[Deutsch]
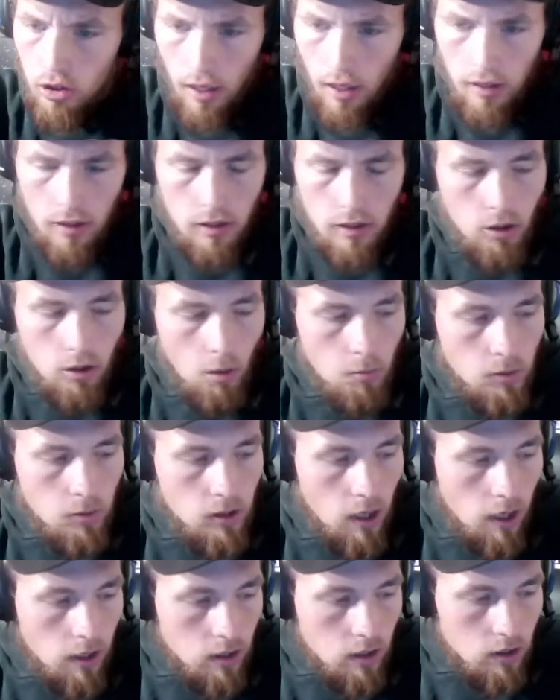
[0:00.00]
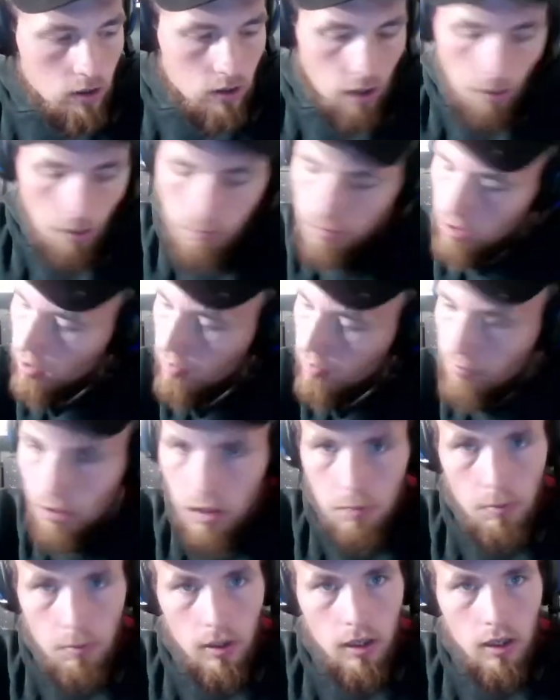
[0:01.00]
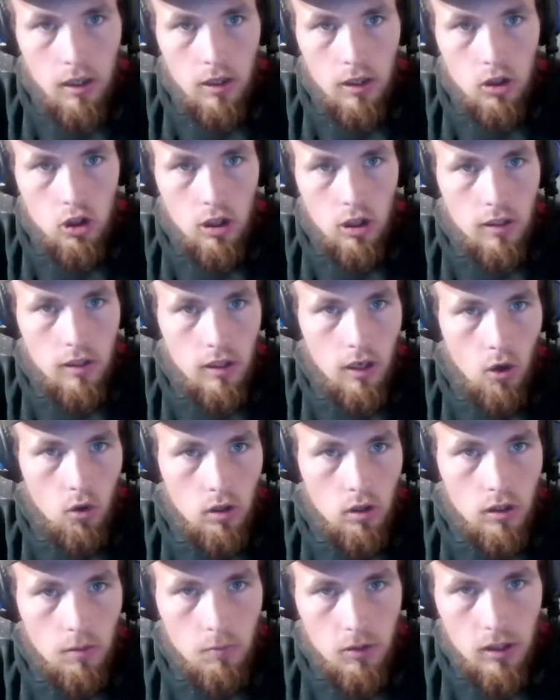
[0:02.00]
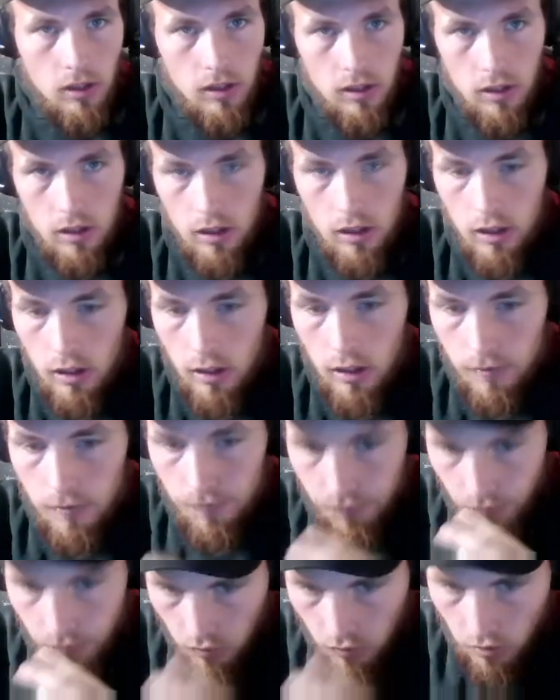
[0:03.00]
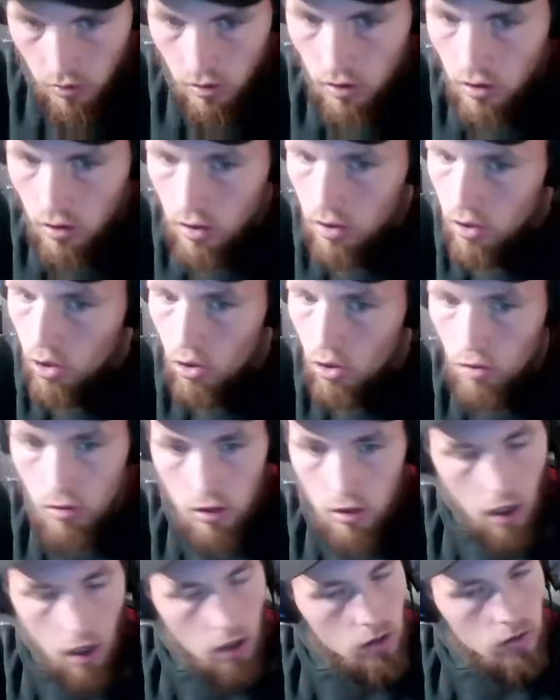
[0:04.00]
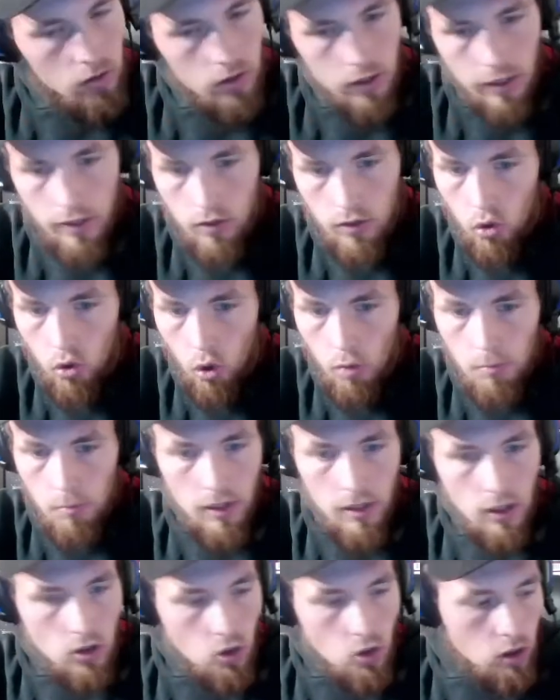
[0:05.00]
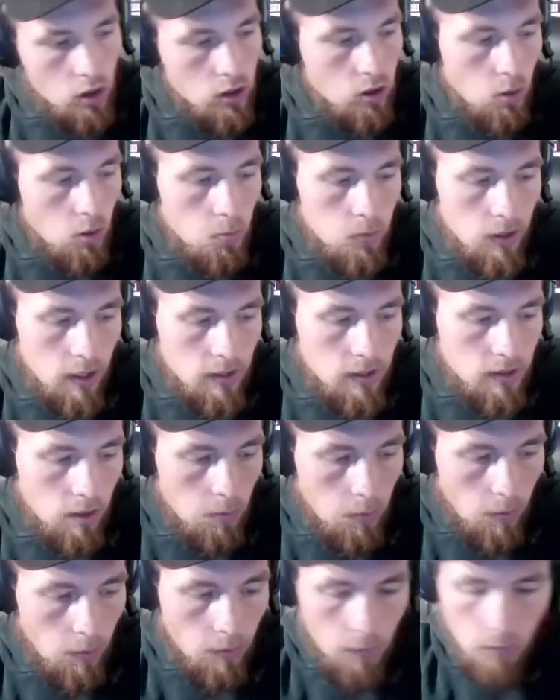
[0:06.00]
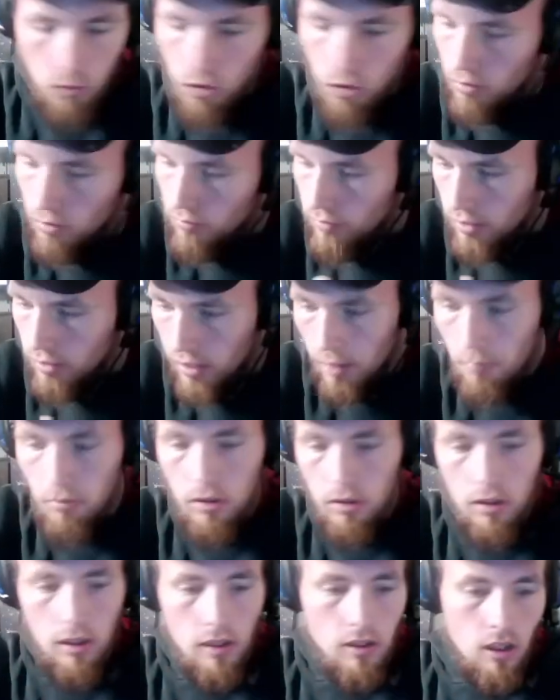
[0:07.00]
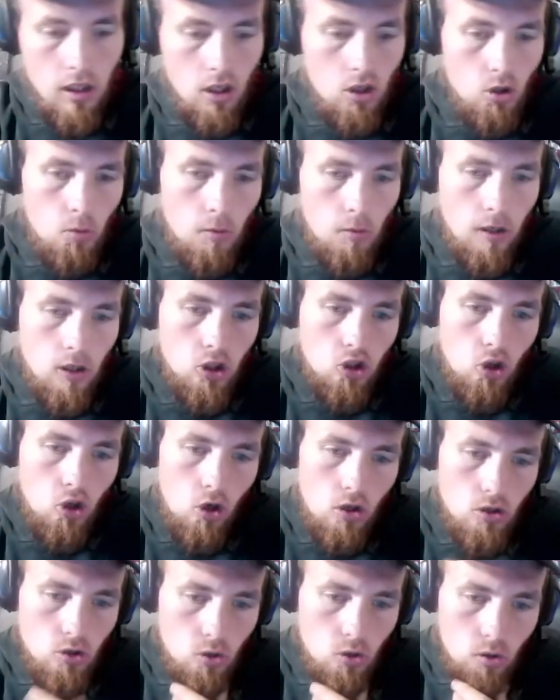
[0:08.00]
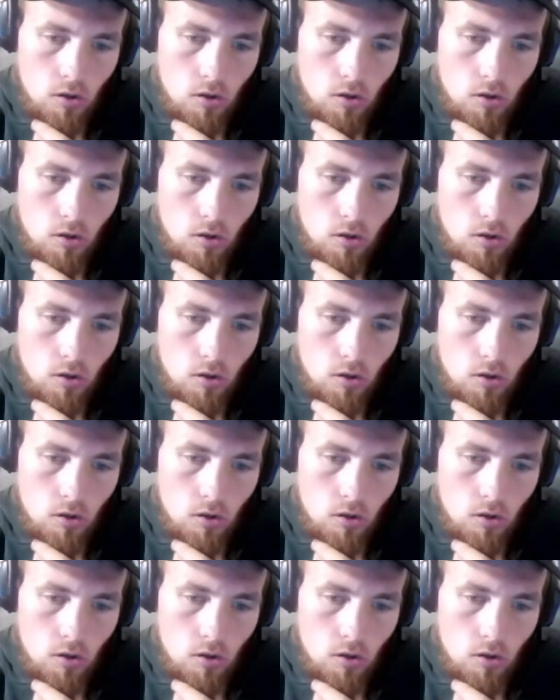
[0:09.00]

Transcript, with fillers: in die Kommentare. Habe ich ja irgendwie nicht mitgekriegt, steht hier auch nicht im Titel. Äh, ja, holt mich jetzt noch nicht komplett ab, aber wir geben in der Sache nochmal eine Chance.